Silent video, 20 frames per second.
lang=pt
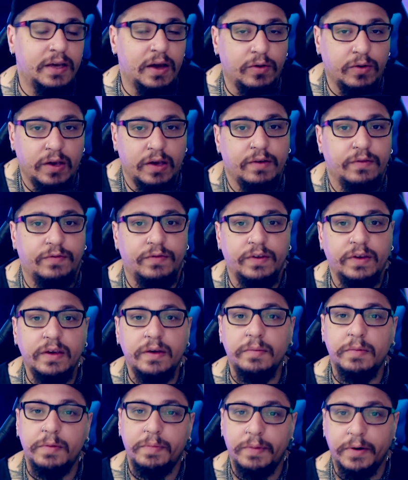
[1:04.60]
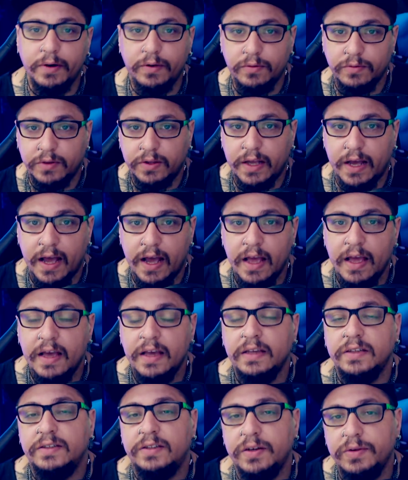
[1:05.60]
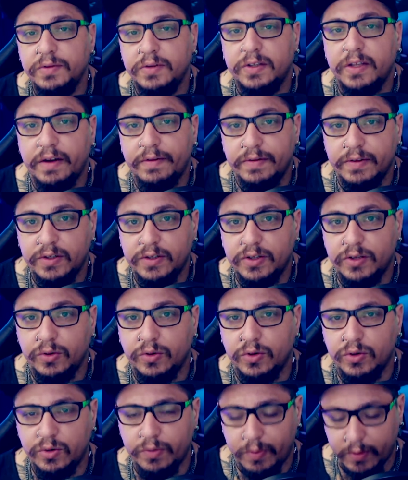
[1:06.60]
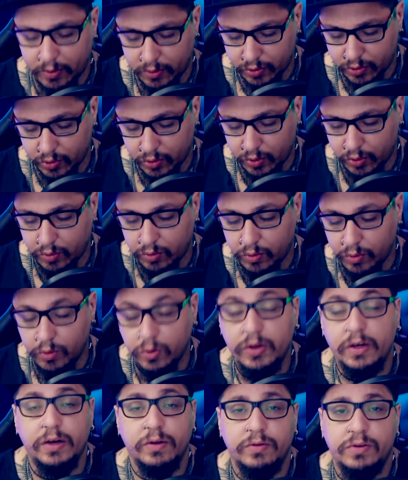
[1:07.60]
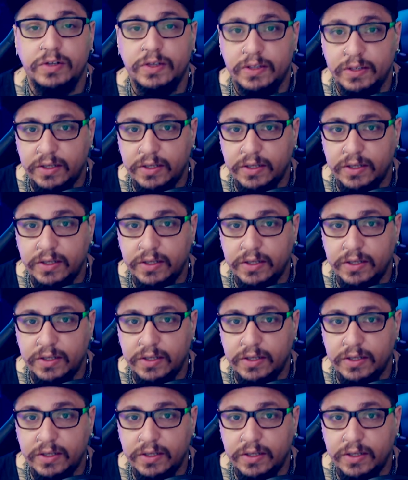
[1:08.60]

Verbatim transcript: que alguém vinha me perguntar se eu estava ansioso pelo jogo, o que eu disse